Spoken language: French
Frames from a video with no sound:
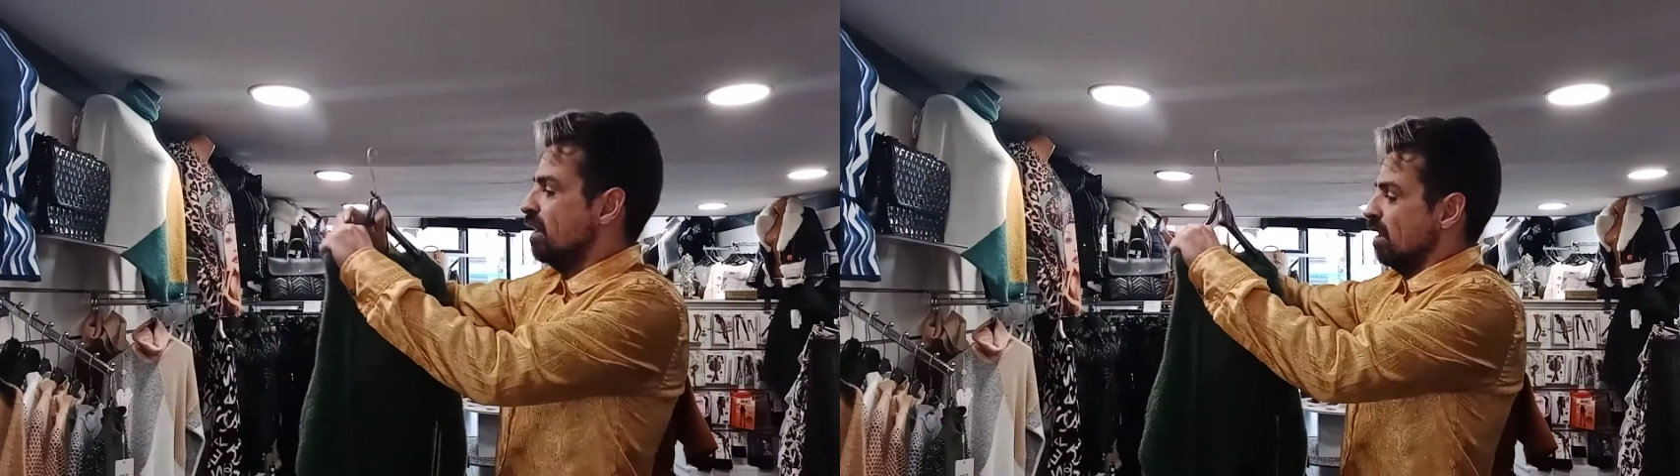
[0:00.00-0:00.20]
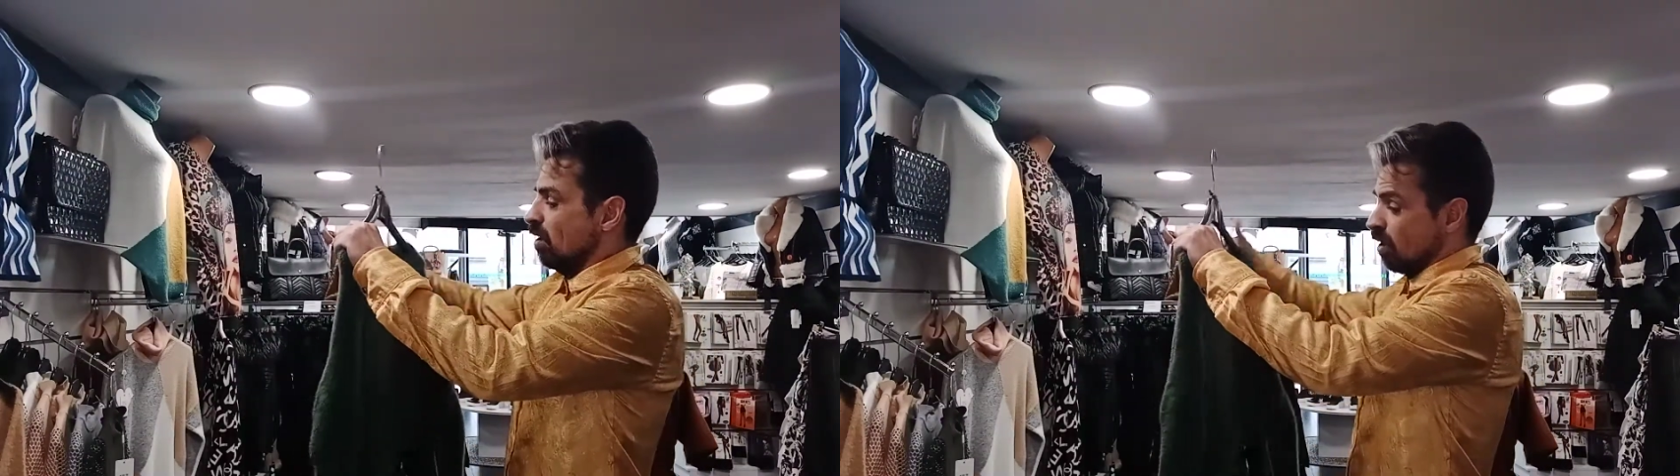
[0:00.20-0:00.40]

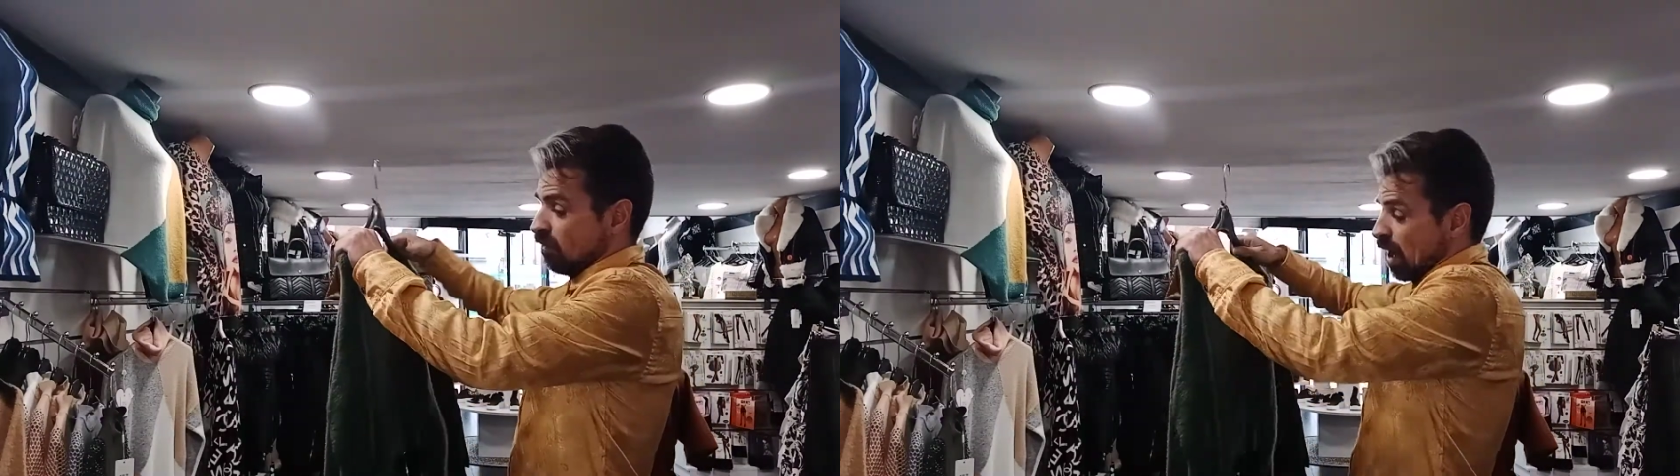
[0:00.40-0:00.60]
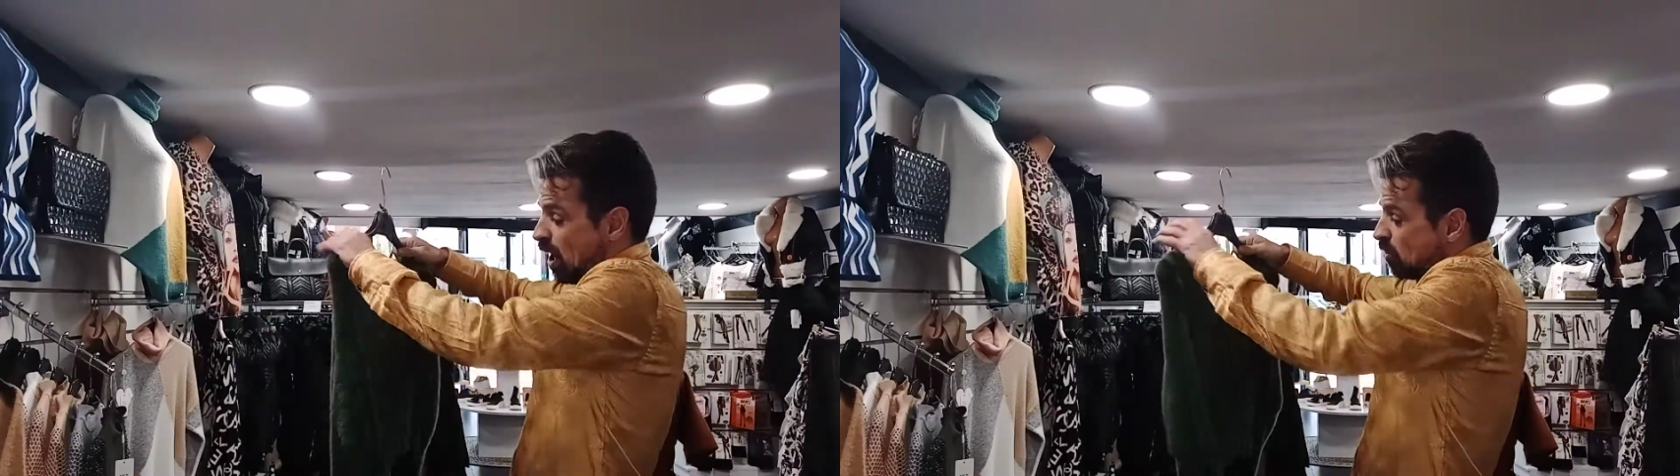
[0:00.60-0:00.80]
Euh,
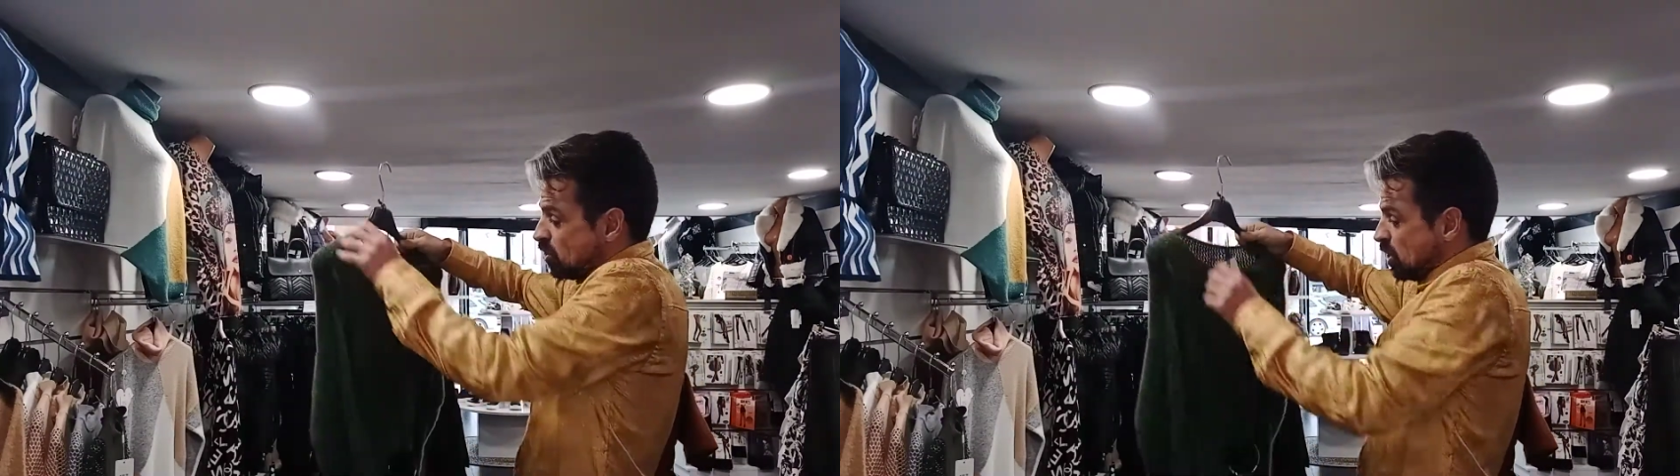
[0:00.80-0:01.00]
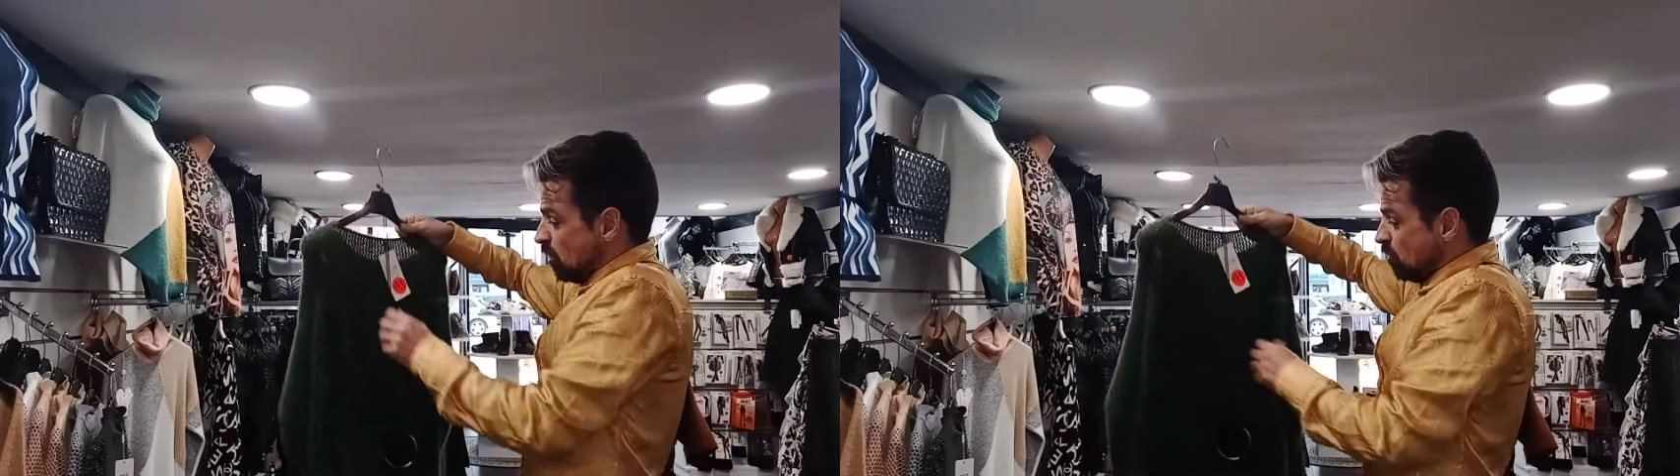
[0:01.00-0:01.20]
voilà, que
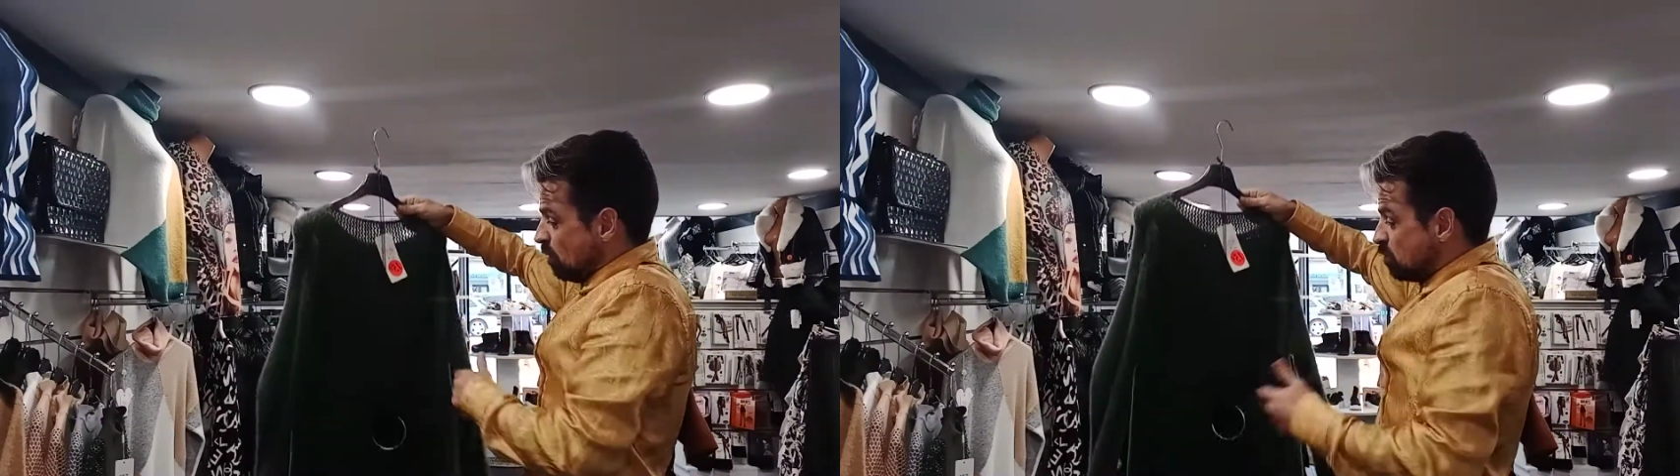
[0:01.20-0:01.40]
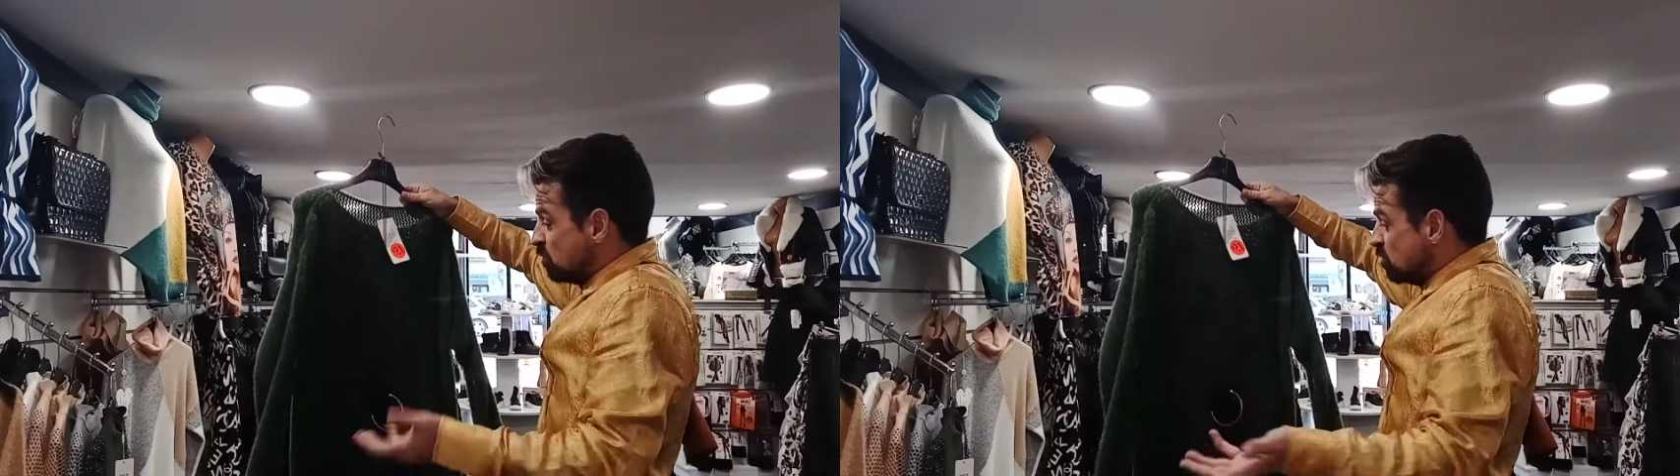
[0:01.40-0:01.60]
dire de
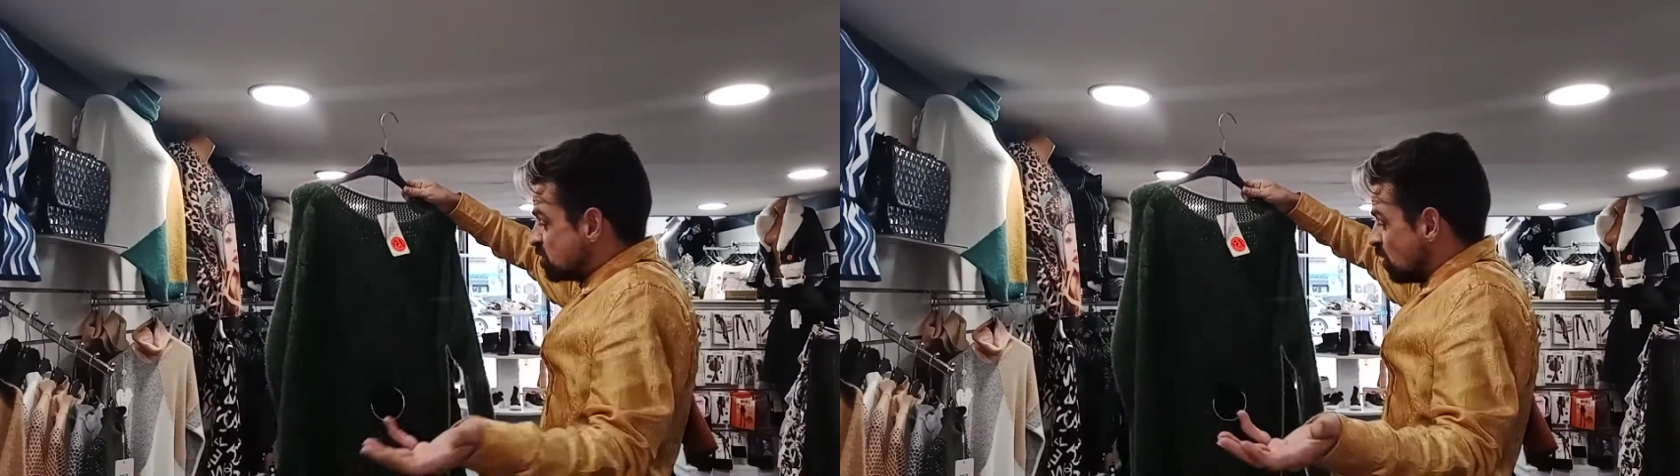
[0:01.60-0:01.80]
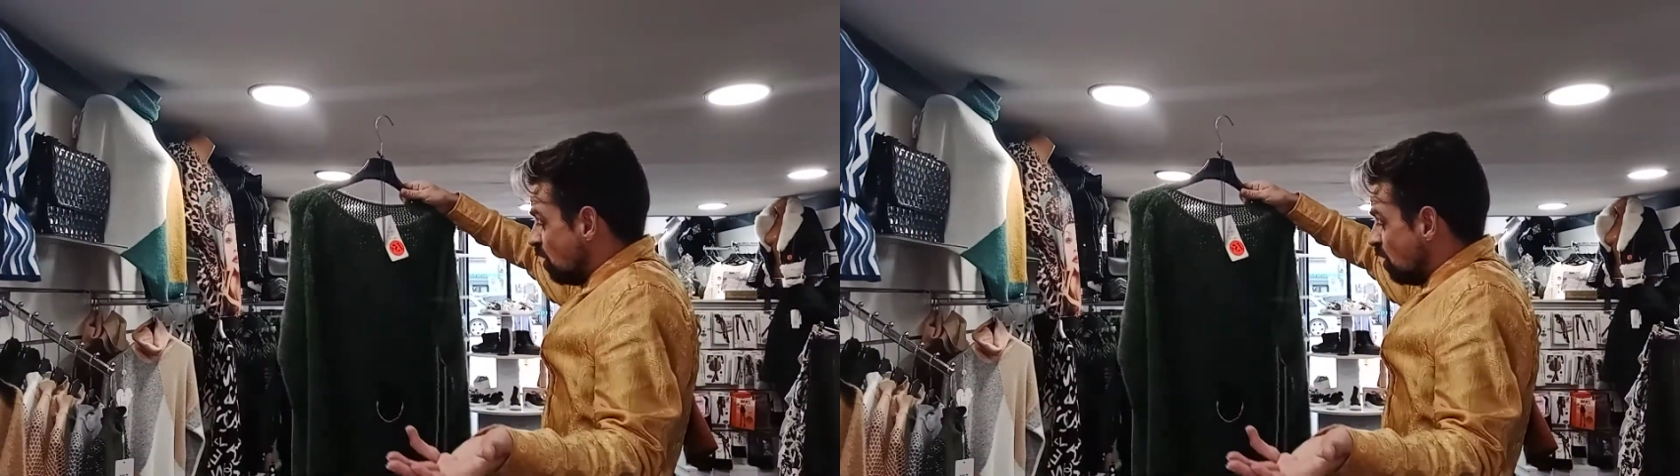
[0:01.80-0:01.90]
plus